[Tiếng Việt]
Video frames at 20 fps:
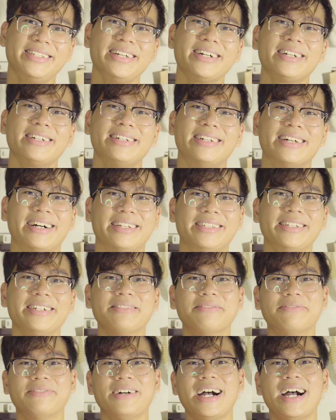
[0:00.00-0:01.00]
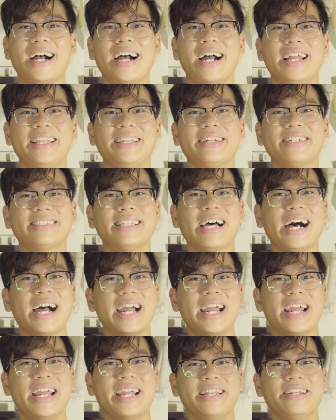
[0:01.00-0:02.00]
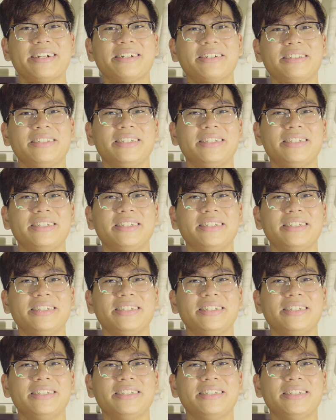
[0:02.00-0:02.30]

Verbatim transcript: nhức nè, nhức vai, nhức tay,